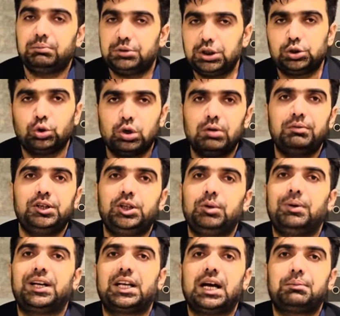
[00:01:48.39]
ये दोनों वीडियो
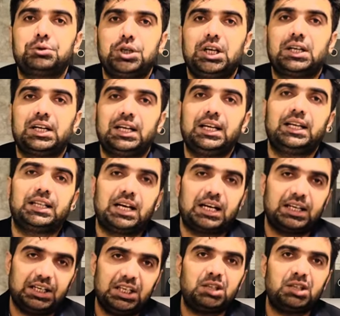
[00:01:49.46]
बल्कि आप शेयर करेंगे ताकि